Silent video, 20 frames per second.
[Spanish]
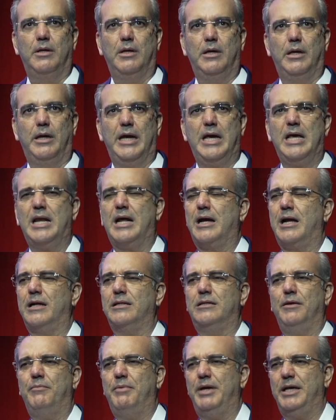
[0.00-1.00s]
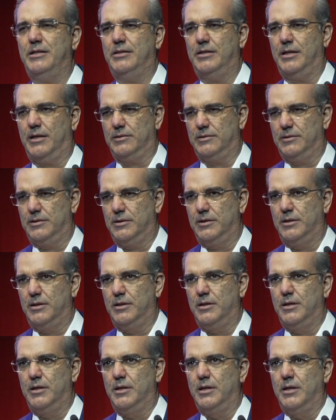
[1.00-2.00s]
Eran activistas,
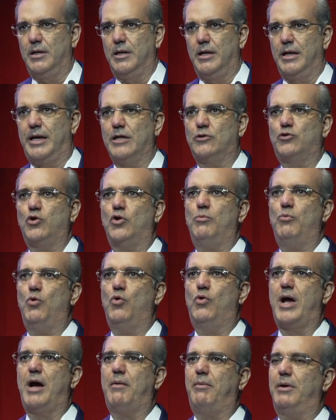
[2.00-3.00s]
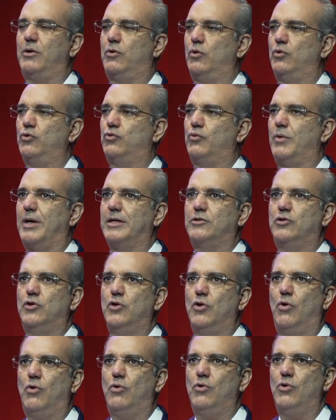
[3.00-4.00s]
que solo buscaban con su
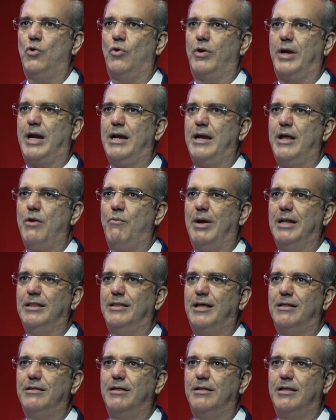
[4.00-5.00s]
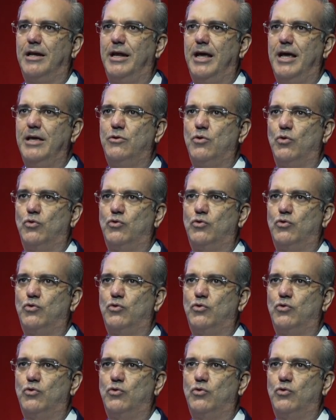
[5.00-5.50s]
acción lograr la igualdad de derechos